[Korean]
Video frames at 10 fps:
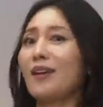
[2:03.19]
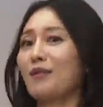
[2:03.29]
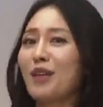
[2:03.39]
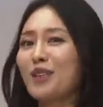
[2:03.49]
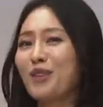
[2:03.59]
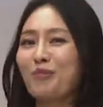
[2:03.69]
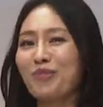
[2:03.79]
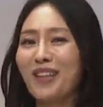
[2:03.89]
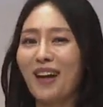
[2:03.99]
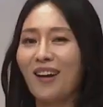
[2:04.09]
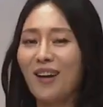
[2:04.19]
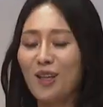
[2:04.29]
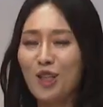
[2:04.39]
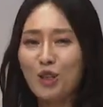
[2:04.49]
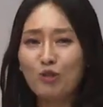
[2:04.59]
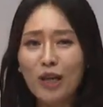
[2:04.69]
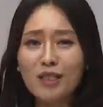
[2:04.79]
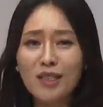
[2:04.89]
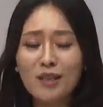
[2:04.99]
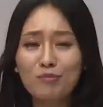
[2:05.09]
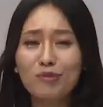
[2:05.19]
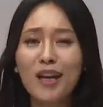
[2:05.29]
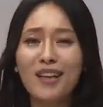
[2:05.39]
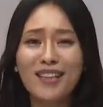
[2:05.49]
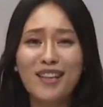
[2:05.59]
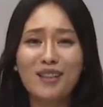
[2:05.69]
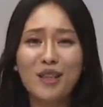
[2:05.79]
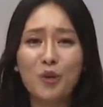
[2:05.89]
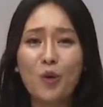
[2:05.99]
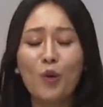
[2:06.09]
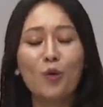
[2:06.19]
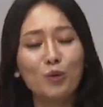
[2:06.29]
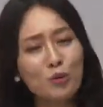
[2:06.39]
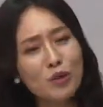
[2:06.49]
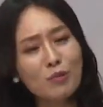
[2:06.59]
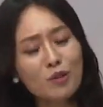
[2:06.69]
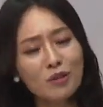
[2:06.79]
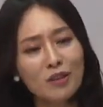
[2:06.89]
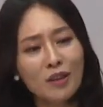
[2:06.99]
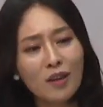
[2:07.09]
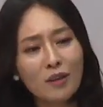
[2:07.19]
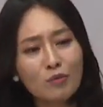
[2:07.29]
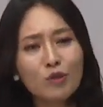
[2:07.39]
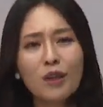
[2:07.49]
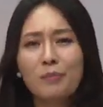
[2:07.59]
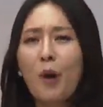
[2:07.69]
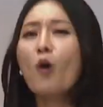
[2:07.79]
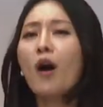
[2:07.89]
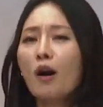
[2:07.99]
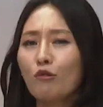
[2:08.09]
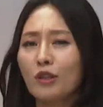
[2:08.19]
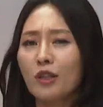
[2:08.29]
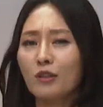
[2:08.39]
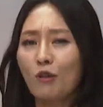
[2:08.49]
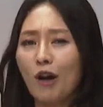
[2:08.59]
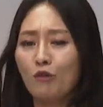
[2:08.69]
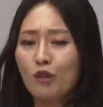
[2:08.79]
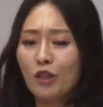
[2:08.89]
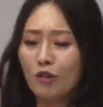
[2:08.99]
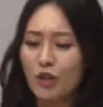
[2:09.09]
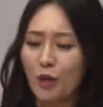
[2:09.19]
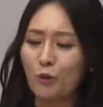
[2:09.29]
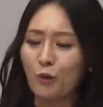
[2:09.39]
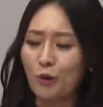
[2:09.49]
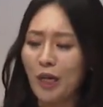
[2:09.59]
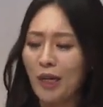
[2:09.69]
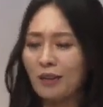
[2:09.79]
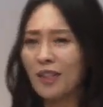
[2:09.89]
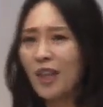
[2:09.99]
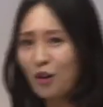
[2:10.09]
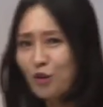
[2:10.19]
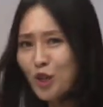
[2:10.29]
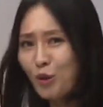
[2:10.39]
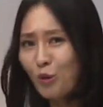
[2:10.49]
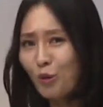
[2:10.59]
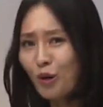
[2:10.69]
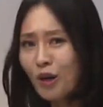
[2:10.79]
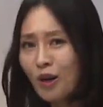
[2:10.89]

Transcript: 라고 하는 겁니다. 이 두 가지 문화 이해의 태도의 공통점은 문화를 평가하고 있다는 거야. 우리 거 최고, 니네 거 최고.